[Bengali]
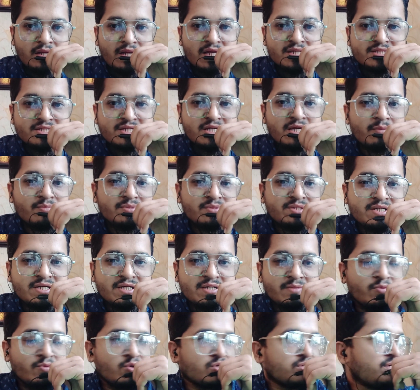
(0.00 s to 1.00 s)
আজকে আমি
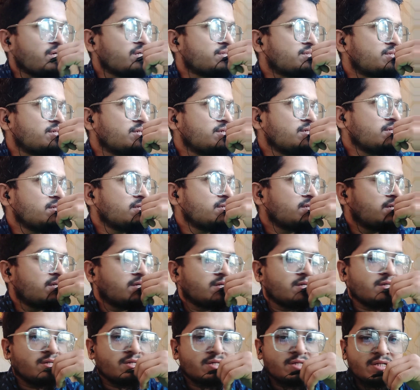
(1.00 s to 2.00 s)
যেখানে বসে আছি
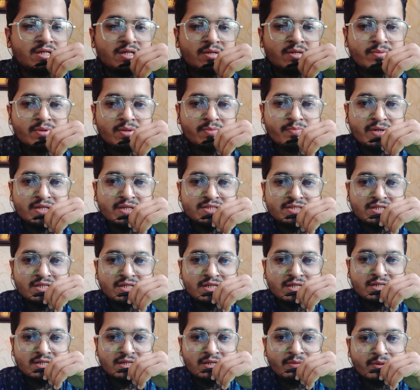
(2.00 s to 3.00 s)
কেন আমার পাশে
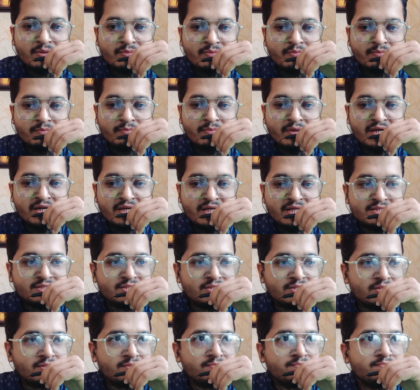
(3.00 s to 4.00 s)
একটা আমার ভাই
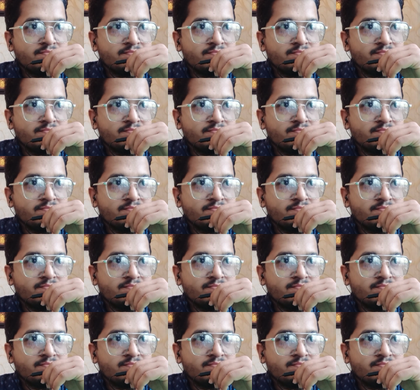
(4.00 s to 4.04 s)
আছে